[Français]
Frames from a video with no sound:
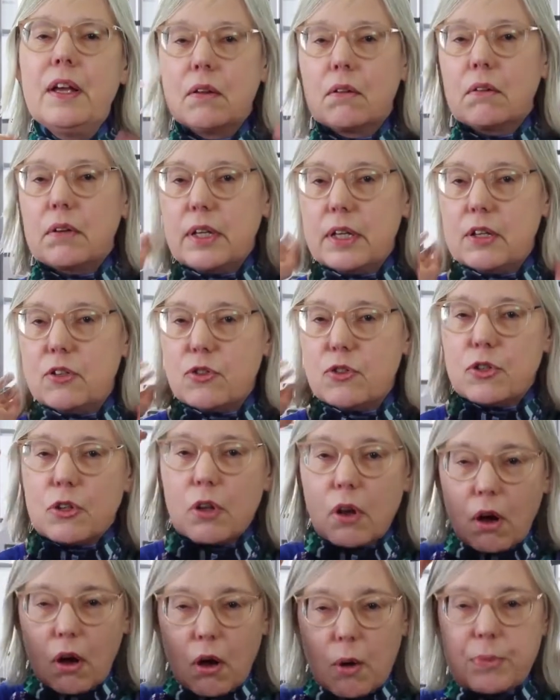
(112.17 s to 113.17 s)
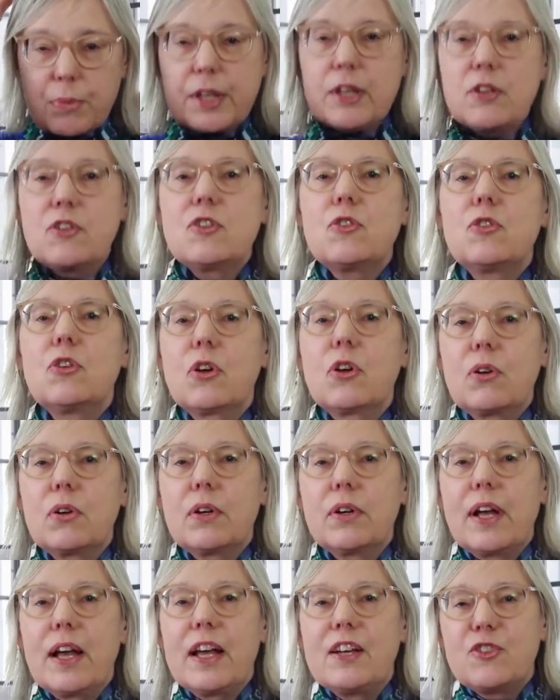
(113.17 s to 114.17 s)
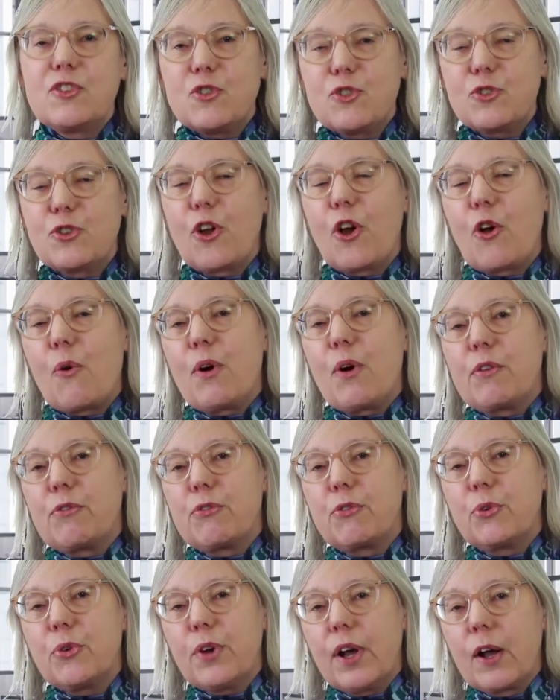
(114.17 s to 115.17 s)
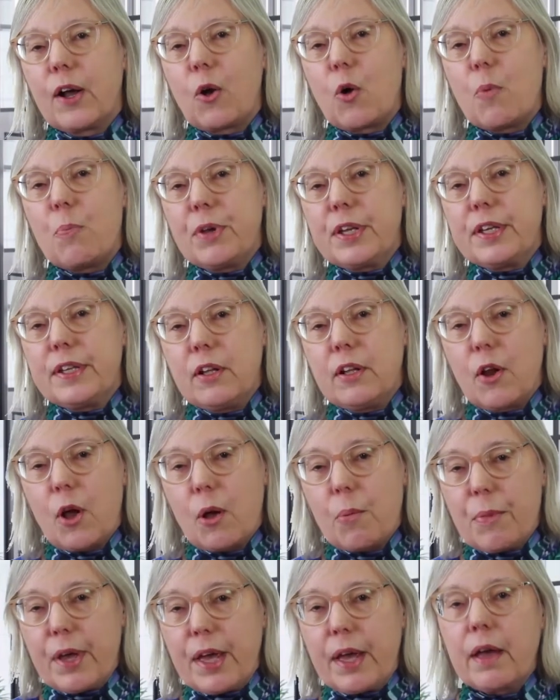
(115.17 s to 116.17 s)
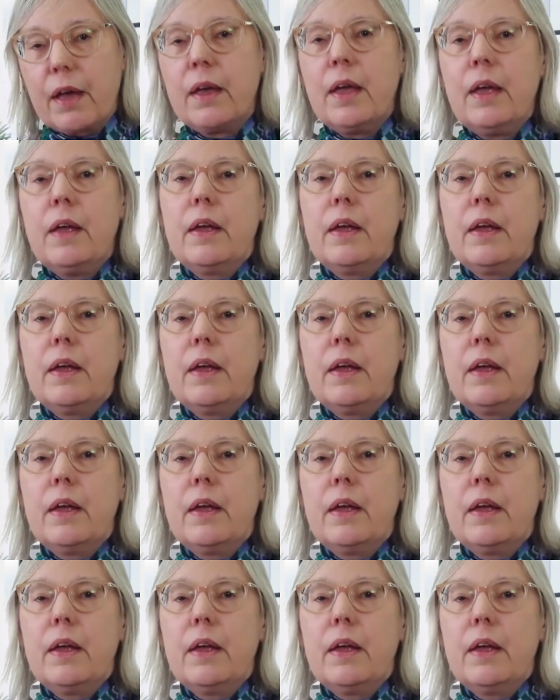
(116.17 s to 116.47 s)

Donc, a juste leur robe, a ajustent leur, juste leur coiffure en compagnie de leur mère.